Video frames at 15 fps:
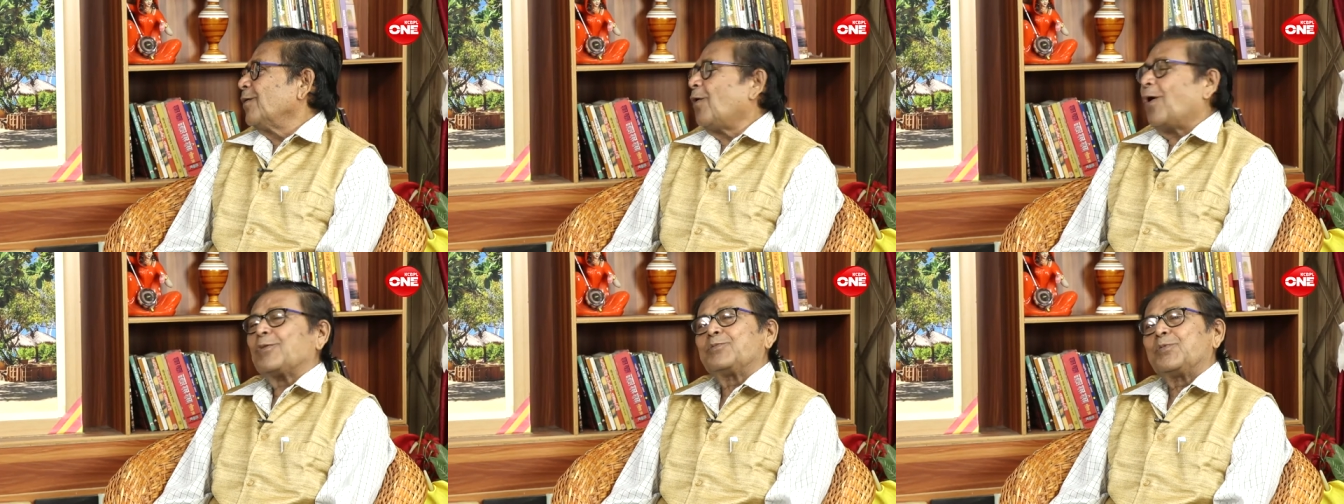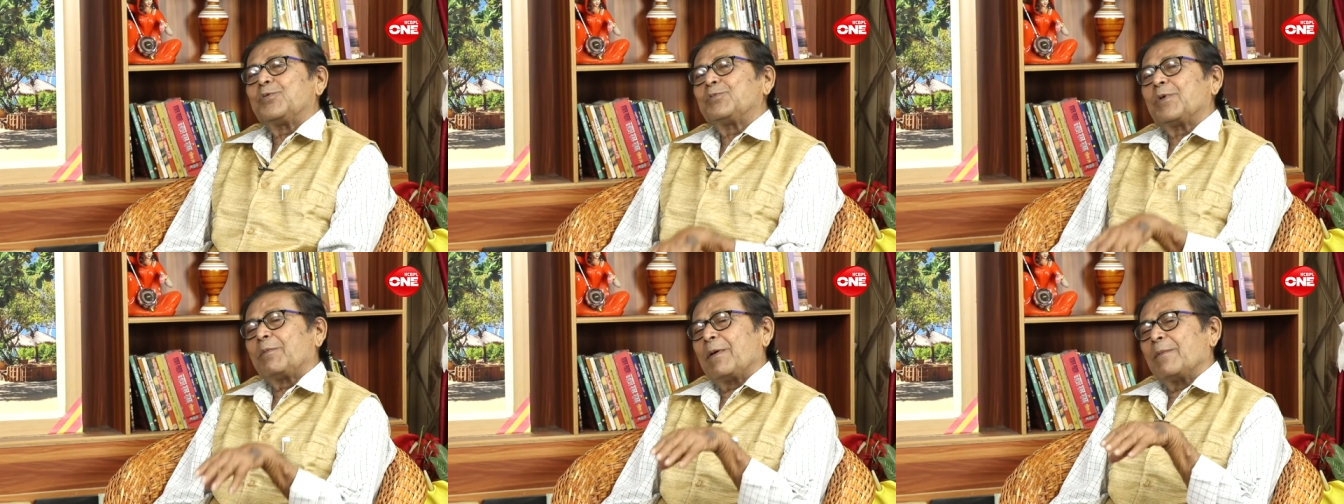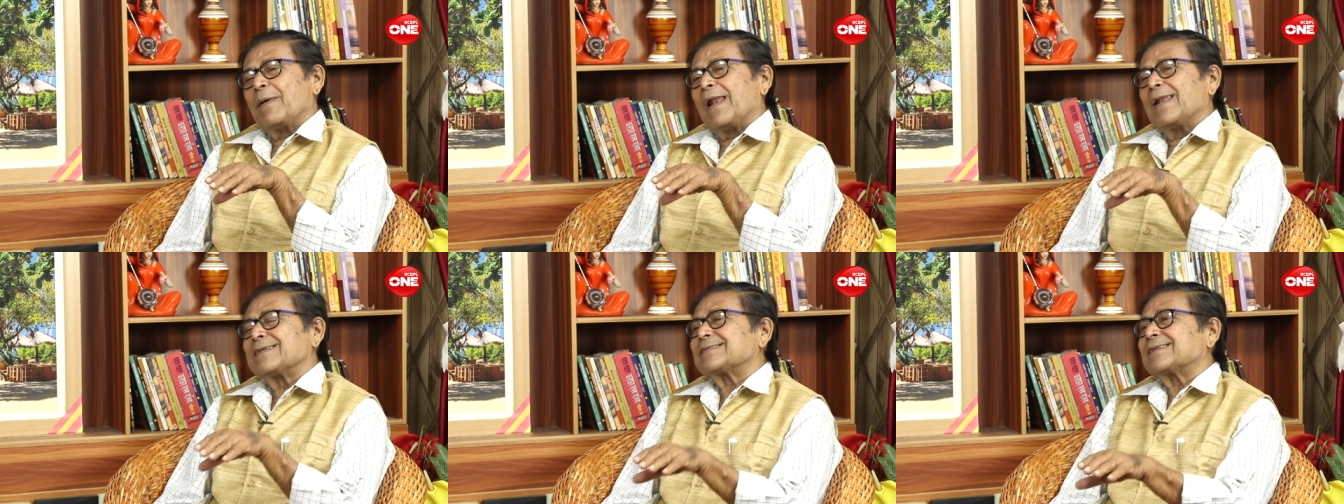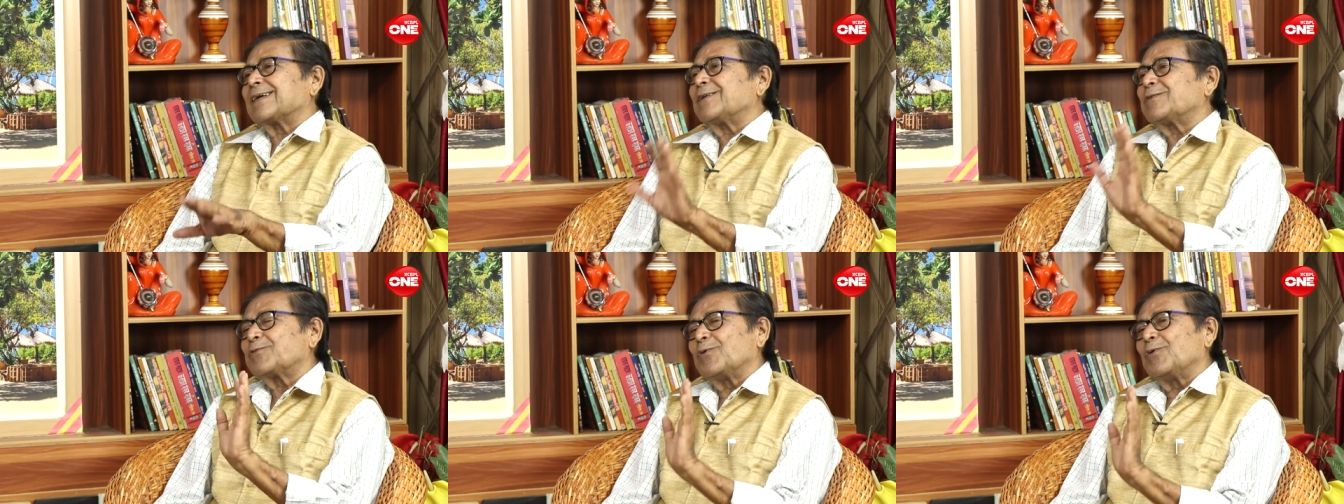অদ্ভুতভাবে ব্যালেন্স থেকে
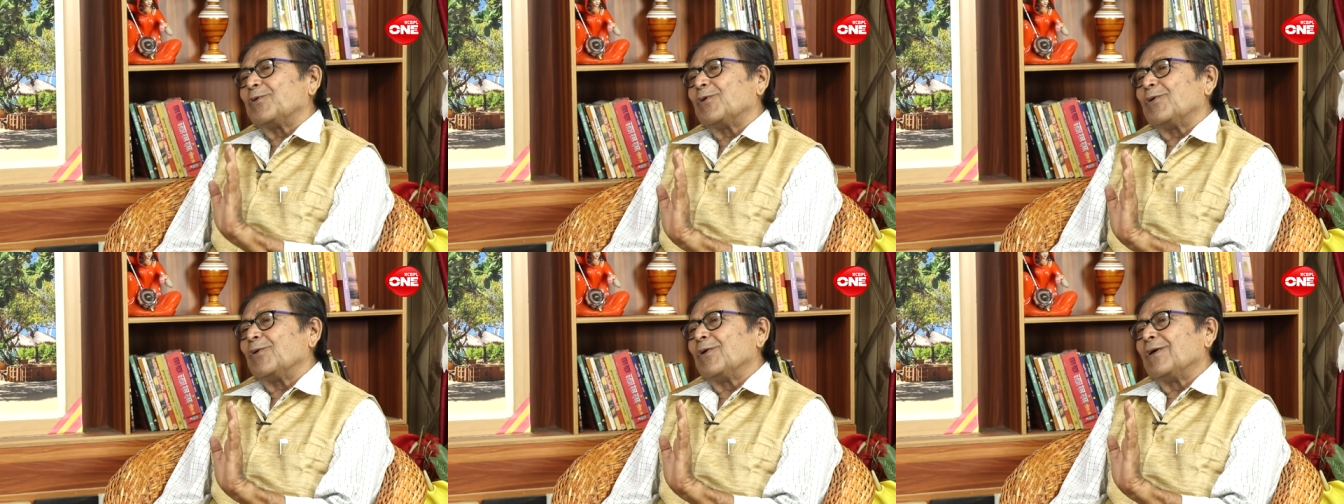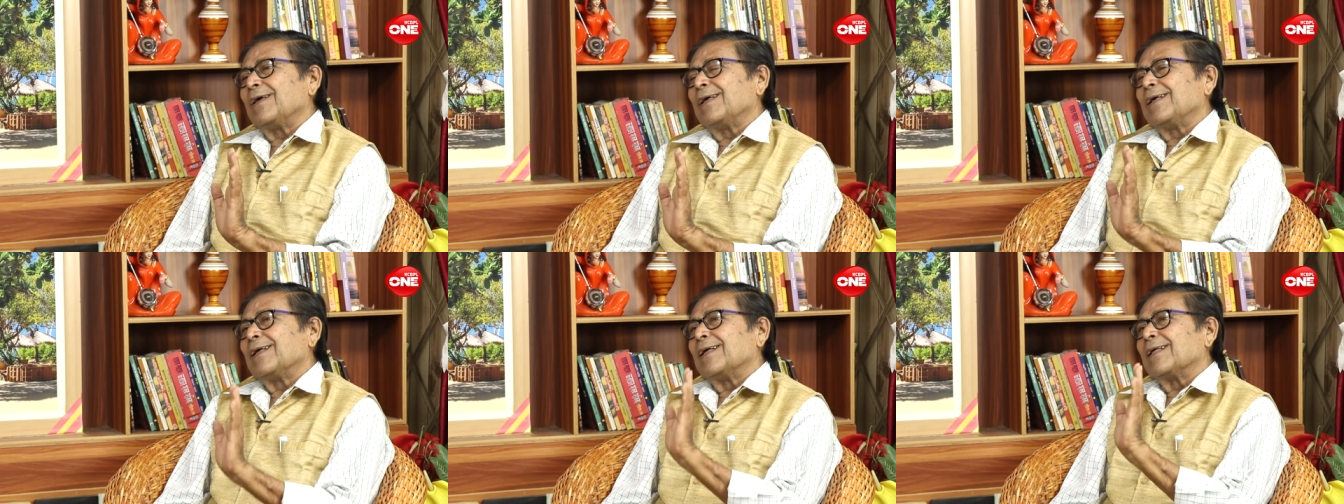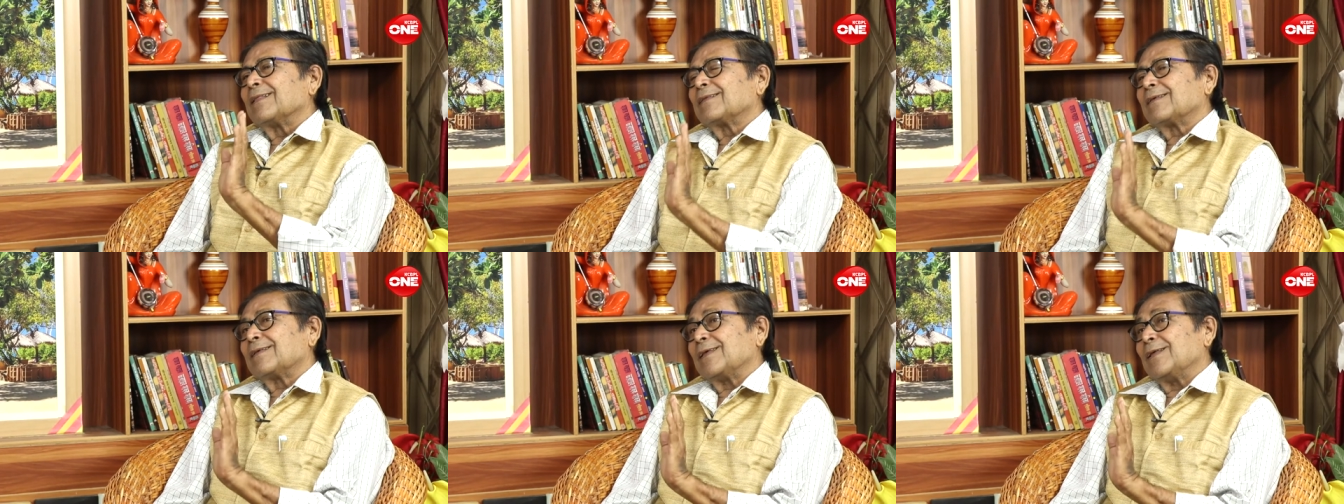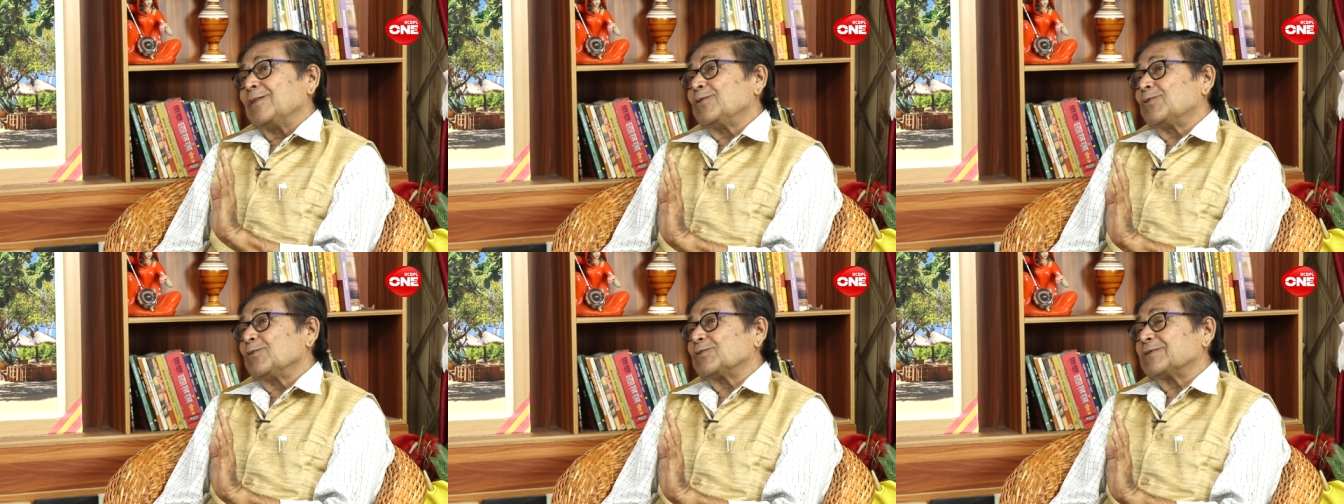চলল
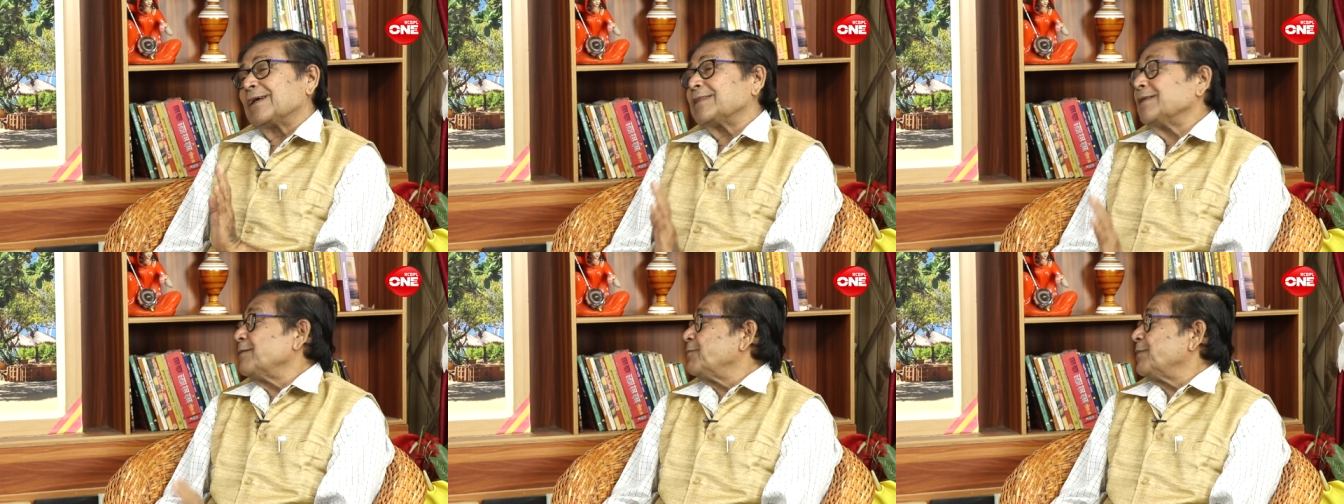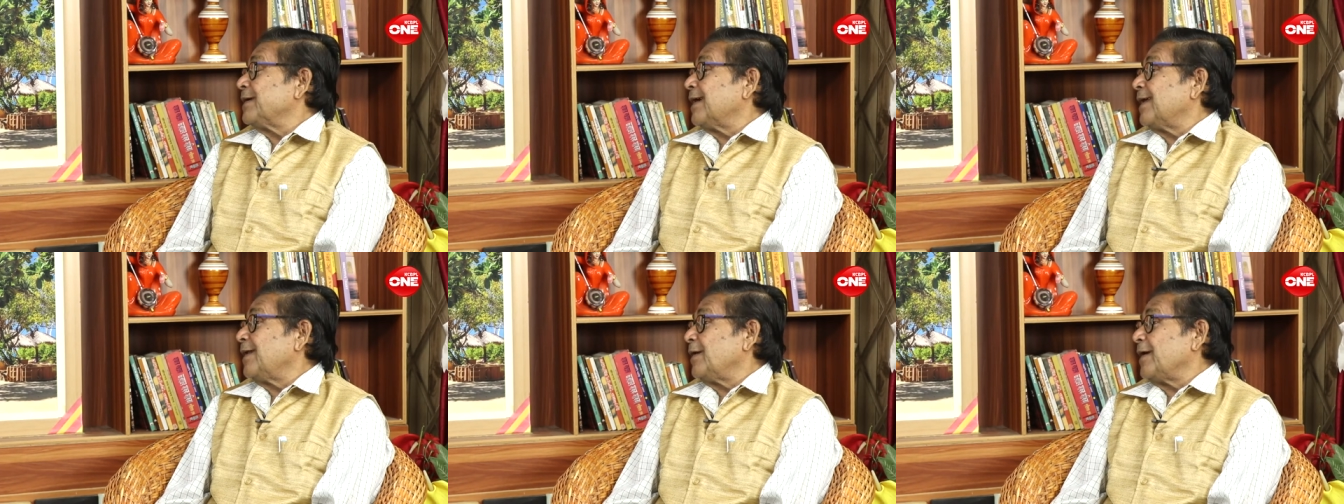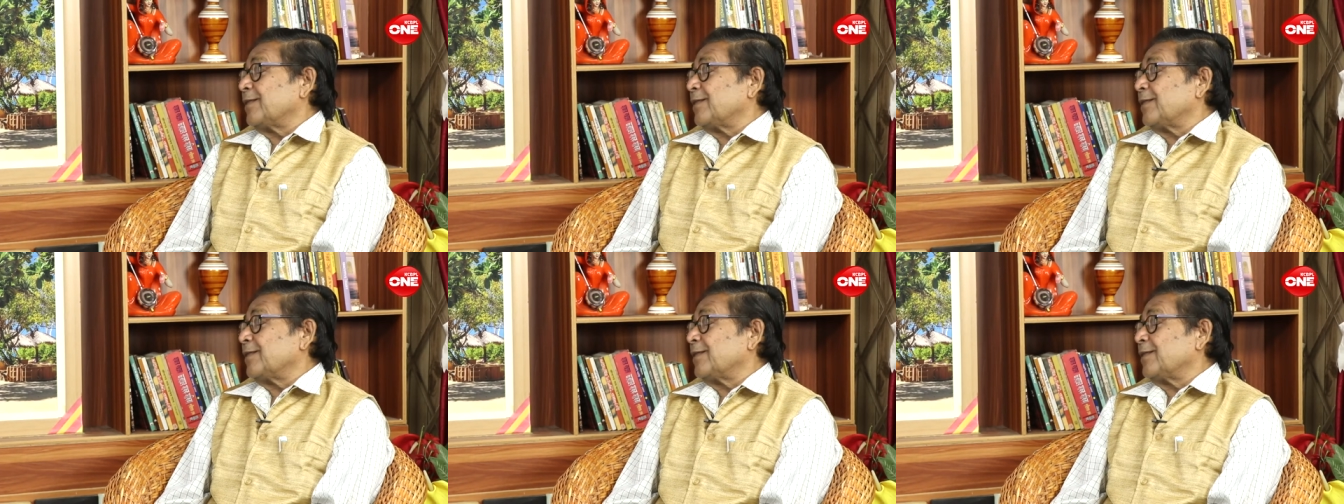কিন্তু সেদিন বিকেলে এত